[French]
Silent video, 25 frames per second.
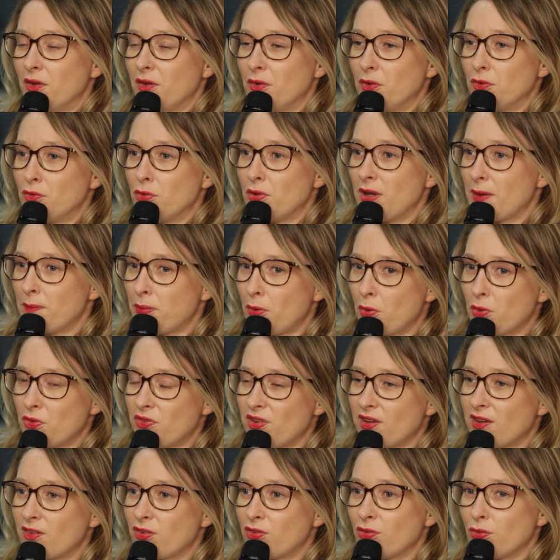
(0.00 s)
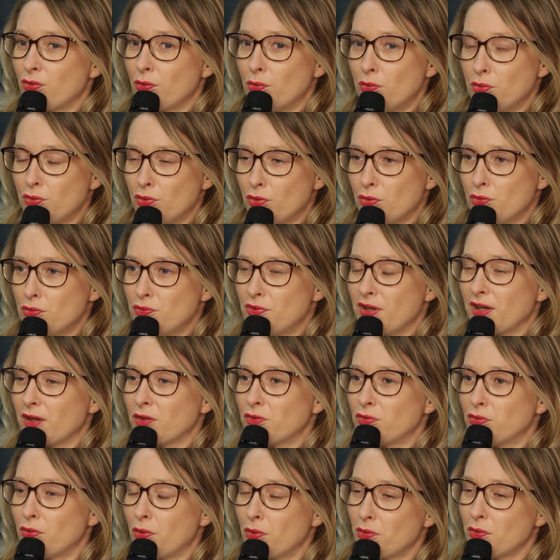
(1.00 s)
euh, de la protection ou de
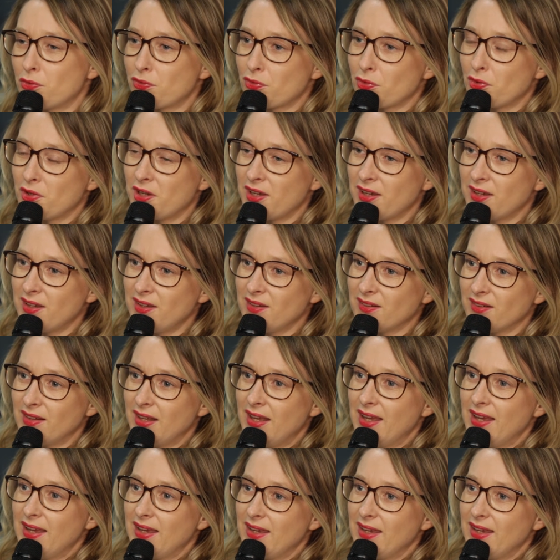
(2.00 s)
l'ouverture au soleil.